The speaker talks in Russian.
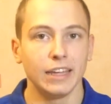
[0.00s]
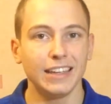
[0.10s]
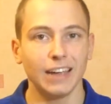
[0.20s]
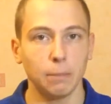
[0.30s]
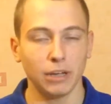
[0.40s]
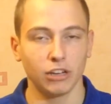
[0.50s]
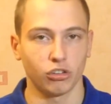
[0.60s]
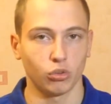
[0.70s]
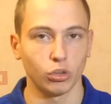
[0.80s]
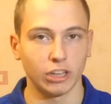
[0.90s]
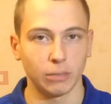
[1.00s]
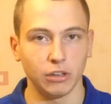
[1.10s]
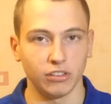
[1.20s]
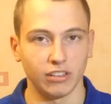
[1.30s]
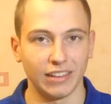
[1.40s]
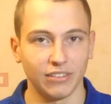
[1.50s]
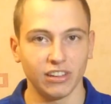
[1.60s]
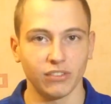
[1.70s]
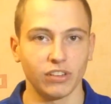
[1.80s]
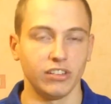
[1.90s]
И опять же, стоит отметить, для
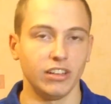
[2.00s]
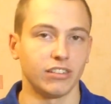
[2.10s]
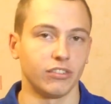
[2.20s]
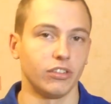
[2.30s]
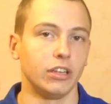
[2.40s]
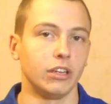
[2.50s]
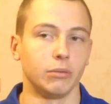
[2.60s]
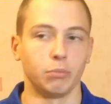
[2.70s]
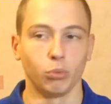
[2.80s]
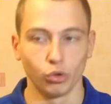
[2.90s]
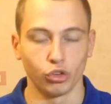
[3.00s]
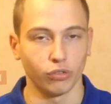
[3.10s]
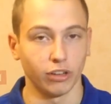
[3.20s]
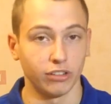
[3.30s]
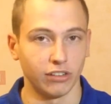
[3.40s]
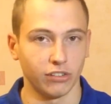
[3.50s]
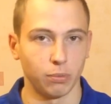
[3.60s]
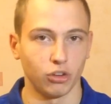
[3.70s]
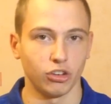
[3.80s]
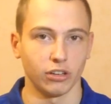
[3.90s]
всех владельцев и будущих владельцев
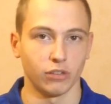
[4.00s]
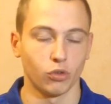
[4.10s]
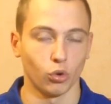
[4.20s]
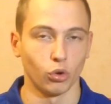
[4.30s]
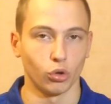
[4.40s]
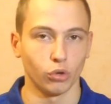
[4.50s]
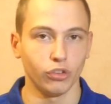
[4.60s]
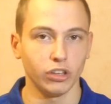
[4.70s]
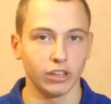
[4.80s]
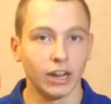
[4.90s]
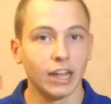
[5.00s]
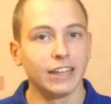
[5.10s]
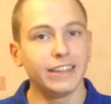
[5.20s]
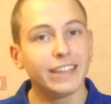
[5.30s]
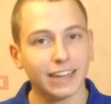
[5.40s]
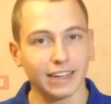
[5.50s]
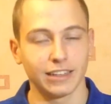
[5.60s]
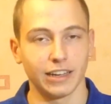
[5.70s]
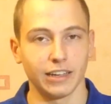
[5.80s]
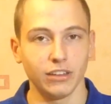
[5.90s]
перчаток Крой Роллфингер
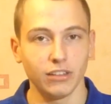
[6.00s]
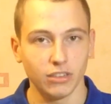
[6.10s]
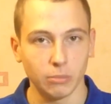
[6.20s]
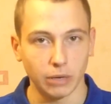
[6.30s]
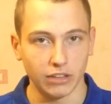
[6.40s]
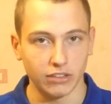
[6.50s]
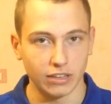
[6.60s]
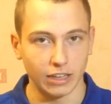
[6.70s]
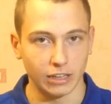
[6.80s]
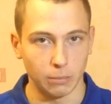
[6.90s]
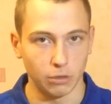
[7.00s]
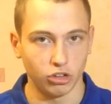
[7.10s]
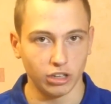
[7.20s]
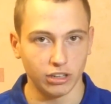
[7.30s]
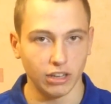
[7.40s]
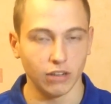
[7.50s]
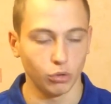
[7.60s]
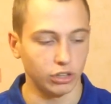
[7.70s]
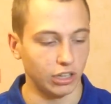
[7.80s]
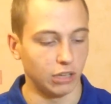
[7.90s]
никогда не снимайте данные перчатки
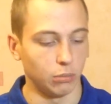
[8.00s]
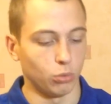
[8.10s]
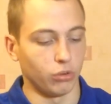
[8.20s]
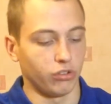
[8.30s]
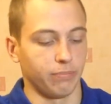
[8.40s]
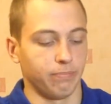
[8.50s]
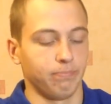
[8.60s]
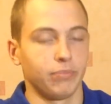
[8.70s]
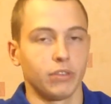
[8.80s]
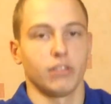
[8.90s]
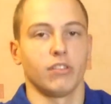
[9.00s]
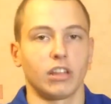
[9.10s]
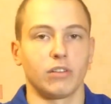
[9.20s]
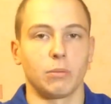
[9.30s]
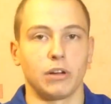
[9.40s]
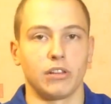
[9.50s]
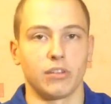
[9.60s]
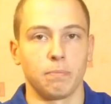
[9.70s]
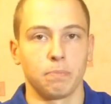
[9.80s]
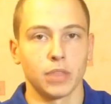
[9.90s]
вот таким образом. За два
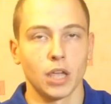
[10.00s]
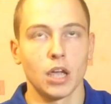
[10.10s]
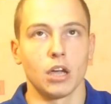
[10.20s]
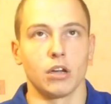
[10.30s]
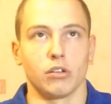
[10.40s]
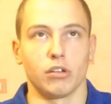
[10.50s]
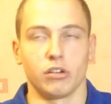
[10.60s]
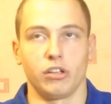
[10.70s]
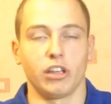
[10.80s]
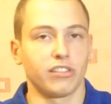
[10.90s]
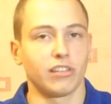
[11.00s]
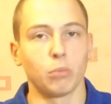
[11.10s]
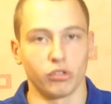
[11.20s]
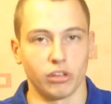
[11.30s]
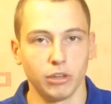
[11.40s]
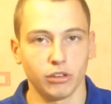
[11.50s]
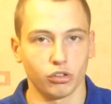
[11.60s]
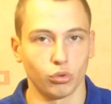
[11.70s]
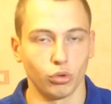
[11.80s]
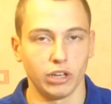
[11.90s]
пальца. Э, я за собой заметил,
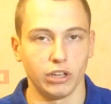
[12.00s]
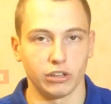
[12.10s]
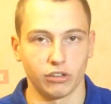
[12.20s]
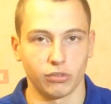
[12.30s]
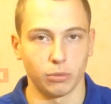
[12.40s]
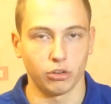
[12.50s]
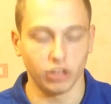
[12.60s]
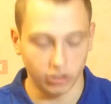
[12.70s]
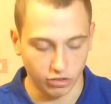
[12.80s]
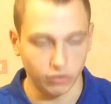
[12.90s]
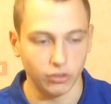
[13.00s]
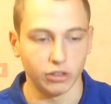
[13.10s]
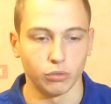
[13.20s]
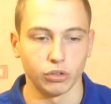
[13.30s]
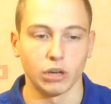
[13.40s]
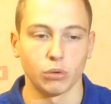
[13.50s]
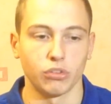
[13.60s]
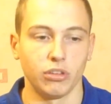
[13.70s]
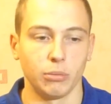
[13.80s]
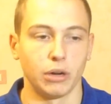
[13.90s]
что я некоторые свои перчатки действительно вот так
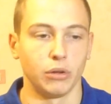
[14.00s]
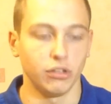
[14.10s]
вот снимаю.